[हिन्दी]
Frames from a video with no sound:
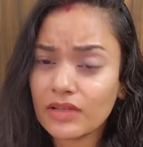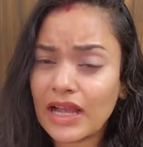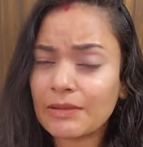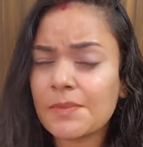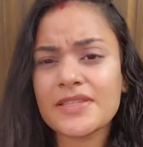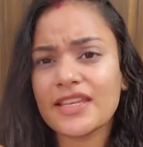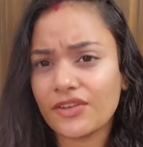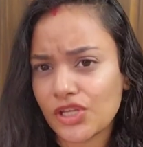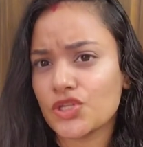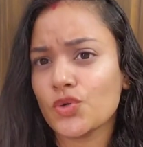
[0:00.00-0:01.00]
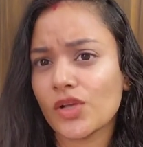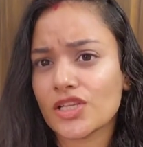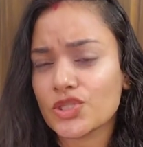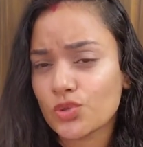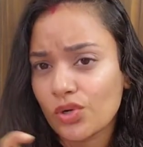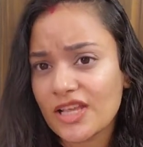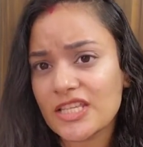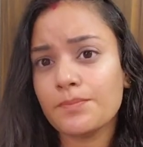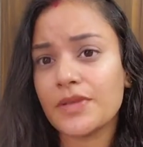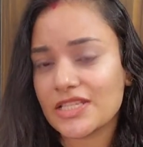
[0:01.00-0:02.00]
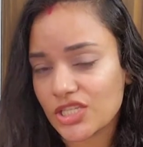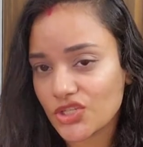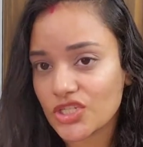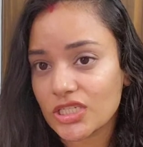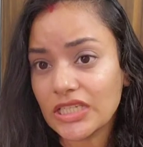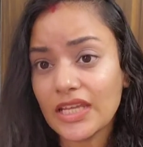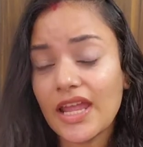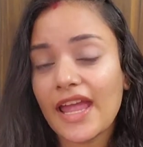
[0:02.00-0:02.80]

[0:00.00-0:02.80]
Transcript: आपके पास एक रेशियो है 16 से 20 इंच की